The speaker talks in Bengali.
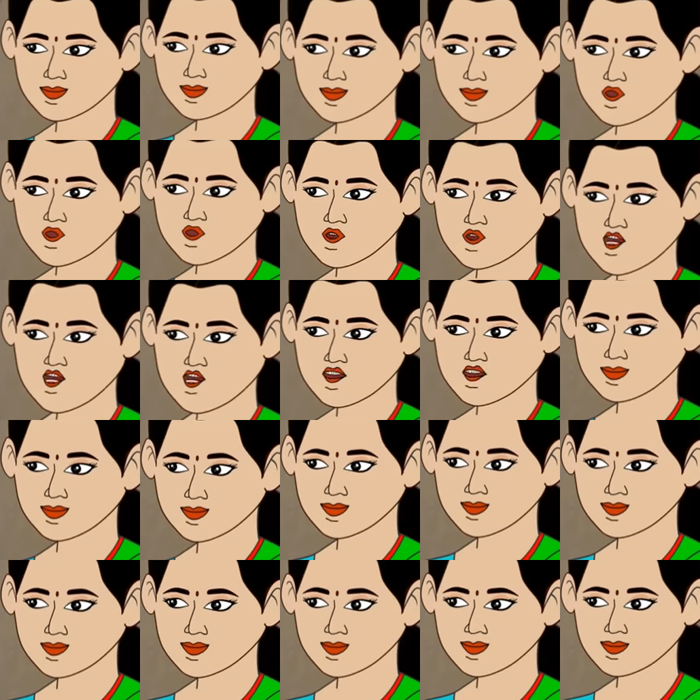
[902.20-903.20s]
সাক বাবা
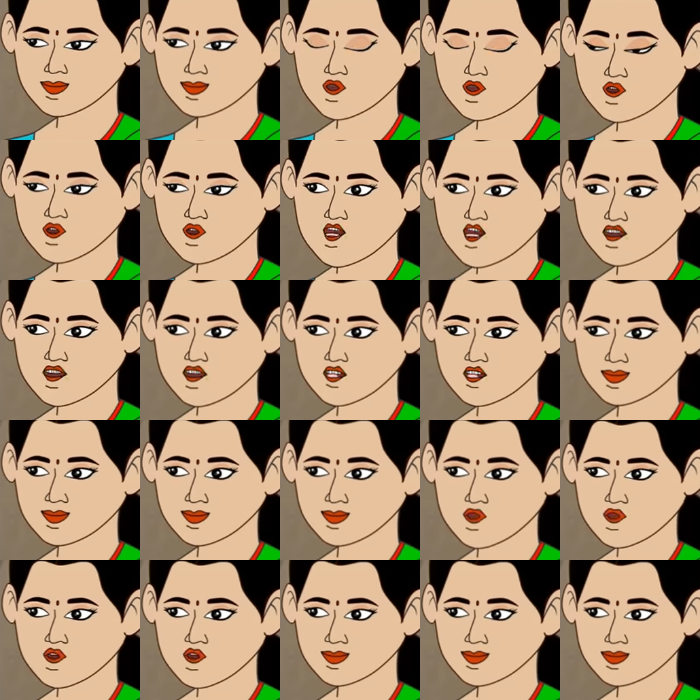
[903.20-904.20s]
খুব ভালো
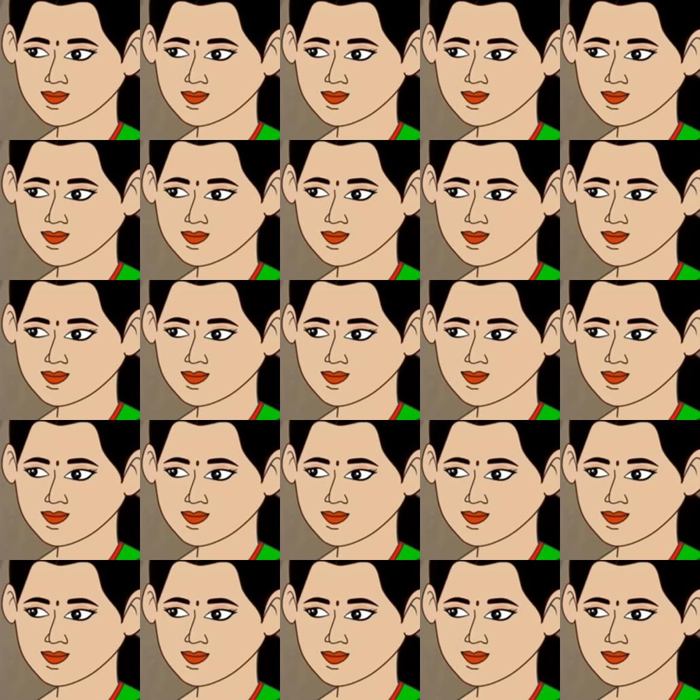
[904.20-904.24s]
হয়েছে